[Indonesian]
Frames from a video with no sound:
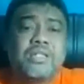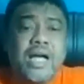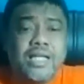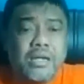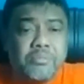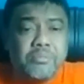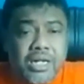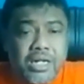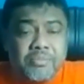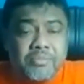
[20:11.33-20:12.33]
daya
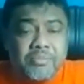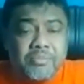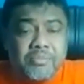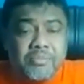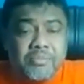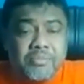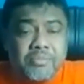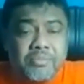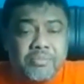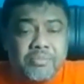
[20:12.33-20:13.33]
beli masyarakat
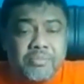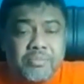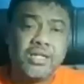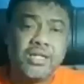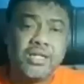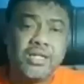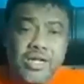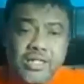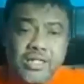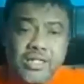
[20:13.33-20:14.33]
lagi turun 30
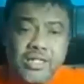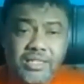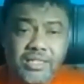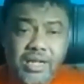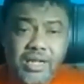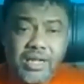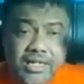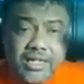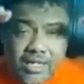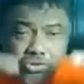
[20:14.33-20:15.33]
persen.
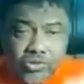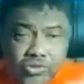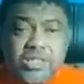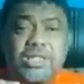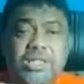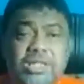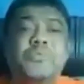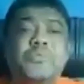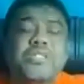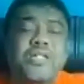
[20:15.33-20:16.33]
Saya ulangi, daya beli
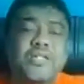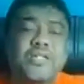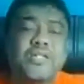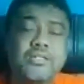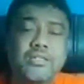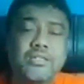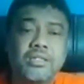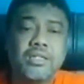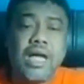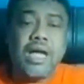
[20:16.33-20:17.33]
masyarakat lagi
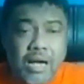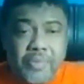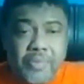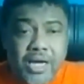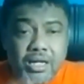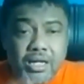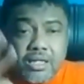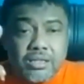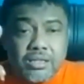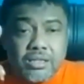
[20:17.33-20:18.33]
turun
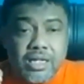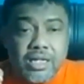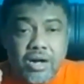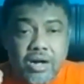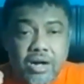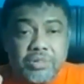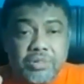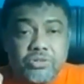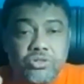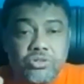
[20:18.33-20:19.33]
30%. Karena apa?
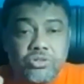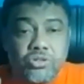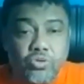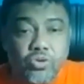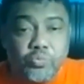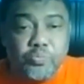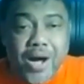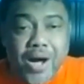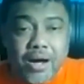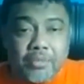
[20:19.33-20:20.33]
Tiga tahun
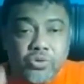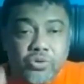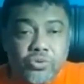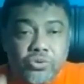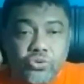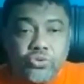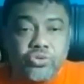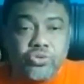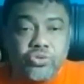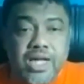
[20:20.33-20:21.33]
berturut-turut
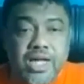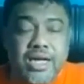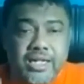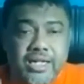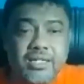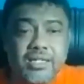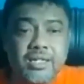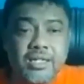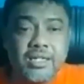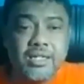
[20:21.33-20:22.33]
upah buruh
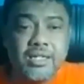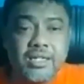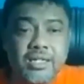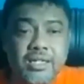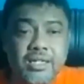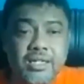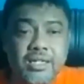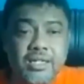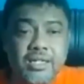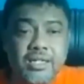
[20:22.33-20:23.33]
tidak naik.
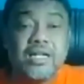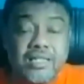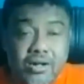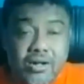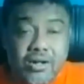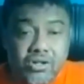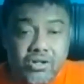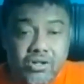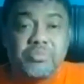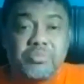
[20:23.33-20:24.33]
Tiga
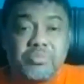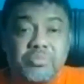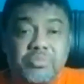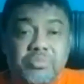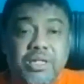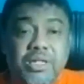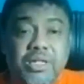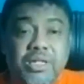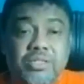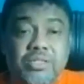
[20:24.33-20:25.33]
tahun
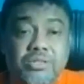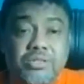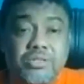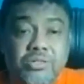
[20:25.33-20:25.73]
berturut-turut